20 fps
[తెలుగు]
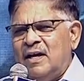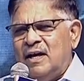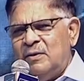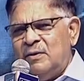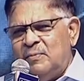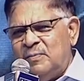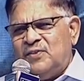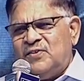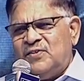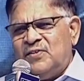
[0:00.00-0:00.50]

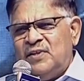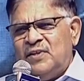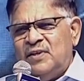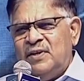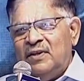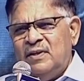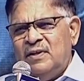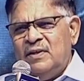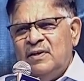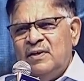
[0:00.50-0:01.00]
అనిపించి
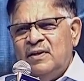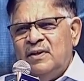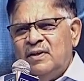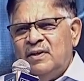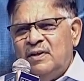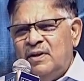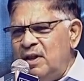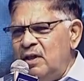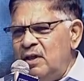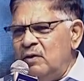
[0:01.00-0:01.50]

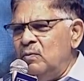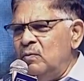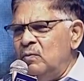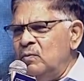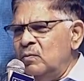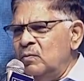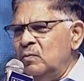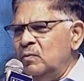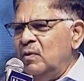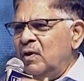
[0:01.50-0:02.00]
నేను
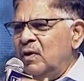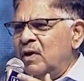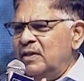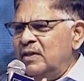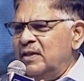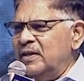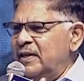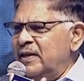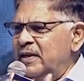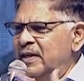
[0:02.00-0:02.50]

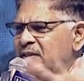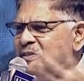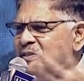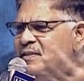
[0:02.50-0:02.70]
అది క్రియేట్